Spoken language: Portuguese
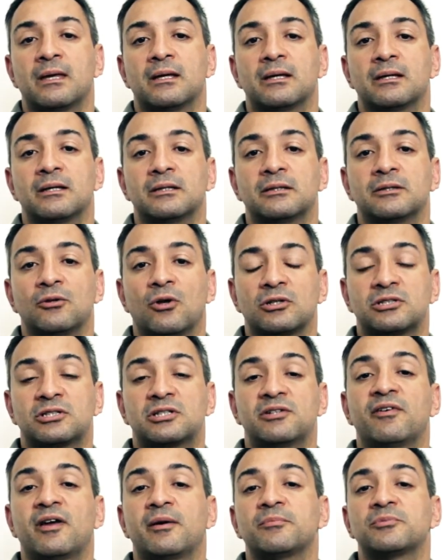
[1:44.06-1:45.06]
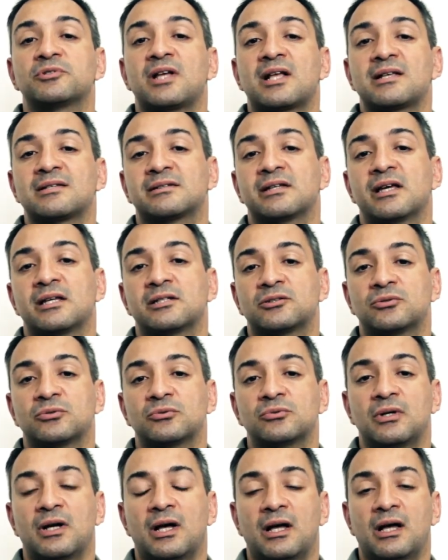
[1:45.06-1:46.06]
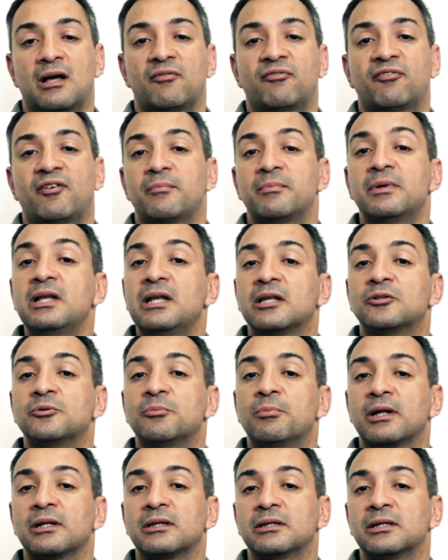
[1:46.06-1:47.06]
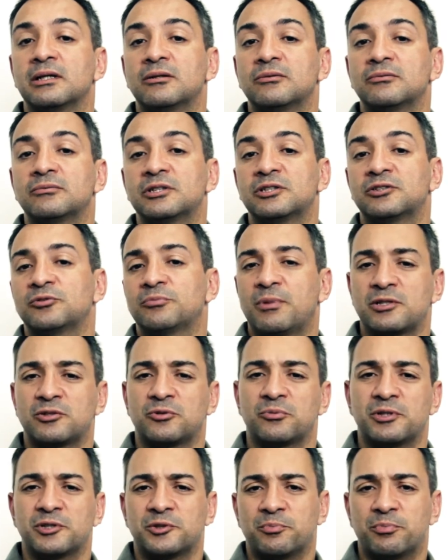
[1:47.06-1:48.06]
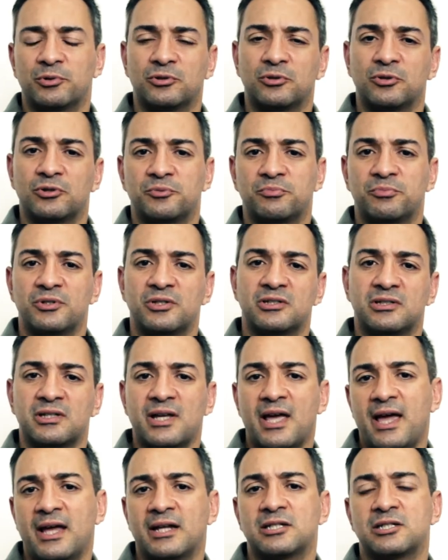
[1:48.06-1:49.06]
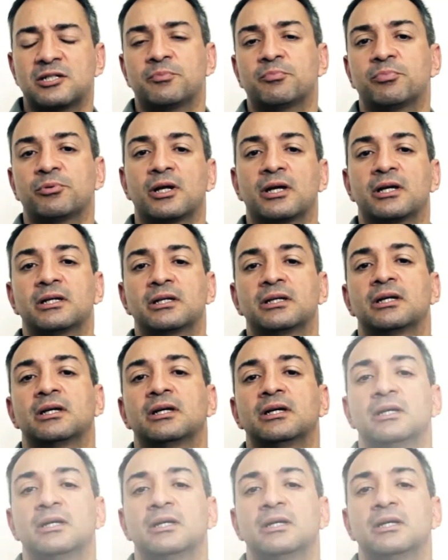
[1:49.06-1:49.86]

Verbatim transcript: eh, nós tivemos acesso à família do Brandão, isso mais ou menos por 2007, por aí.